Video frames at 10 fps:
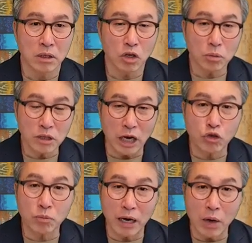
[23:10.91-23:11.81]
여러분
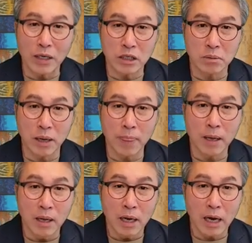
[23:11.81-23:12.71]
자주 말해왔지만
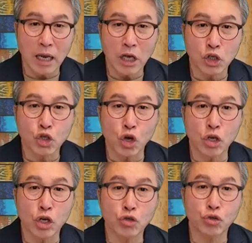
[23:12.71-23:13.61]
하나님께서
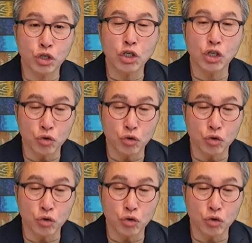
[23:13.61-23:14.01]
절기를 주신